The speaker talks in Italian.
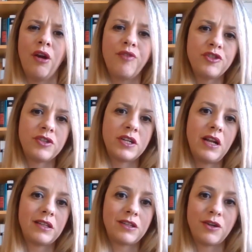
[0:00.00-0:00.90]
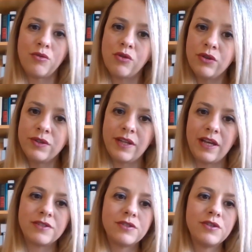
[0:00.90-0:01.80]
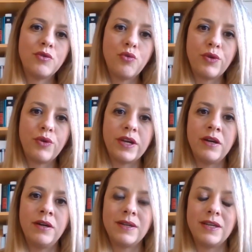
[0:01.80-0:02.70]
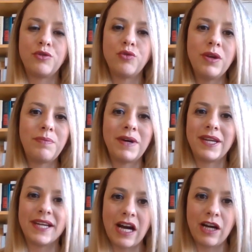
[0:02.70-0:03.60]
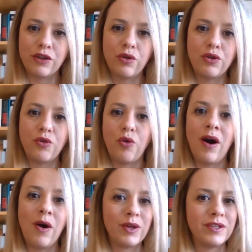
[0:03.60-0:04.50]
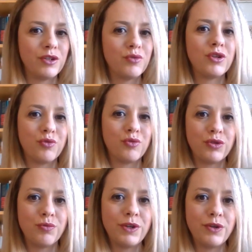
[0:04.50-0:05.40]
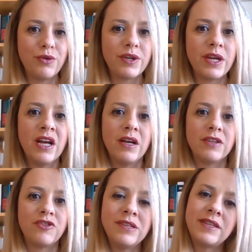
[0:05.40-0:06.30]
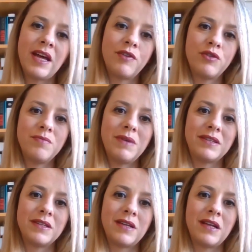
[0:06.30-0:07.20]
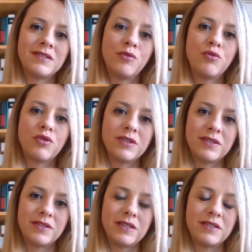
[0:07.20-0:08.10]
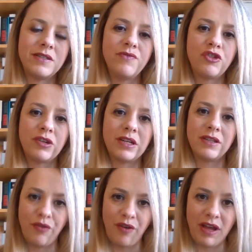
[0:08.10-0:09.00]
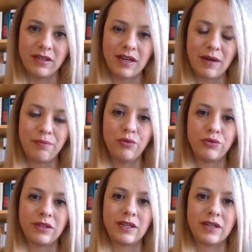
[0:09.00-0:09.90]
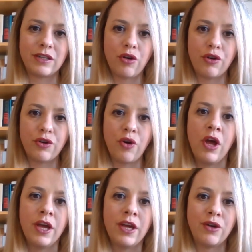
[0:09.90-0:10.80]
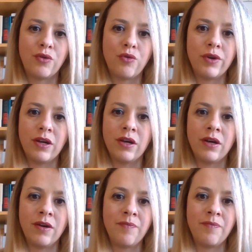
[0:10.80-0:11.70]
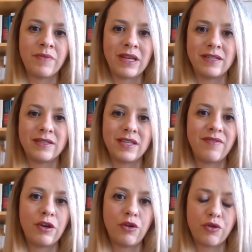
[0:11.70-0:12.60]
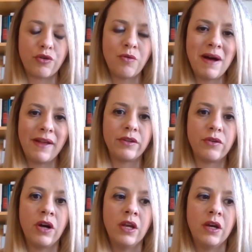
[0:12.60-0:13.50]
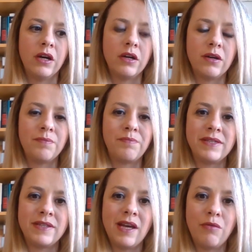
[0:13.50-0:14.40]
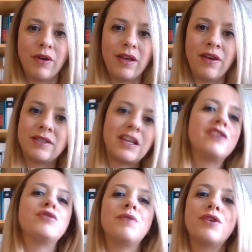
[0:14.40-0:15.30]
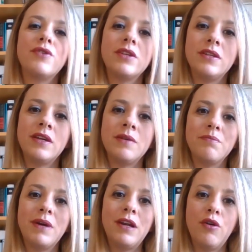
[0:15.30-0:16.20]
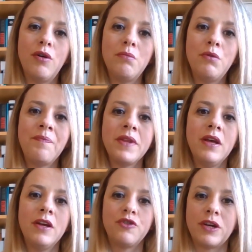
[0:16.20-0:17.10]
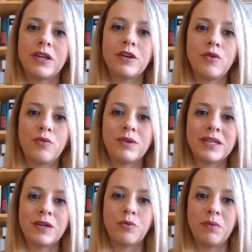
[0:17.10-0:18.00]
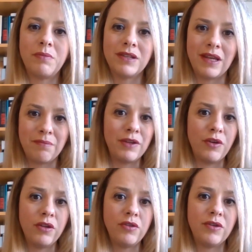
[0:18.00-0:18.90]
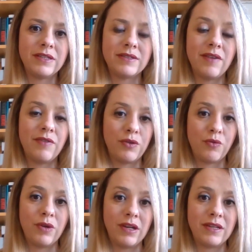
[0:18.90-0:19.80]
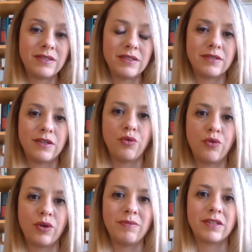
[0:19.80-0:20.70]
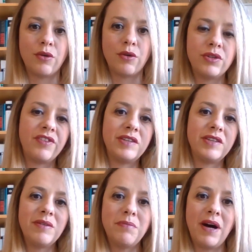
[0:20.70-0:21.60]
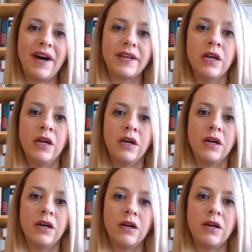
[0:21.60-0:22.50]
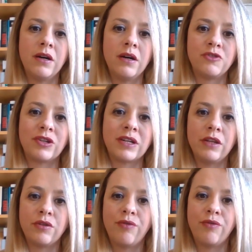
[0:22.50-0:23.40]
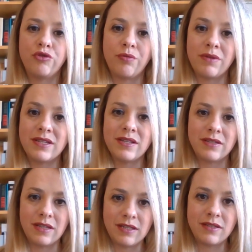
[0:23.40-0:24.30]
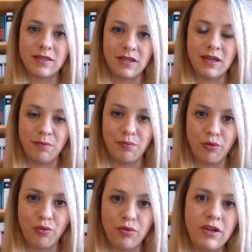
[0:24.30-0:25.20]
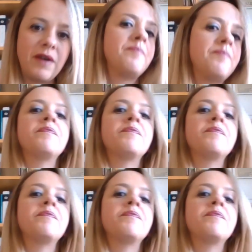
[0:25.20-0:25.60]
Lo fece tra l'altro in un contesto in cui i suoi pari grado o addirittura i suoi superiori tentavano di mettere al sicuro se stessi invece che difendere appunto il territorio in cui eh, esisteva il loro comando. Eh, pensiamo che tra i superiori di Bellomo c'erano quel re e Badoglio che stavano in quelle stesse ore, mentre lui difendeva Bari, eh, cercando rifugio per se stessi in Puglia.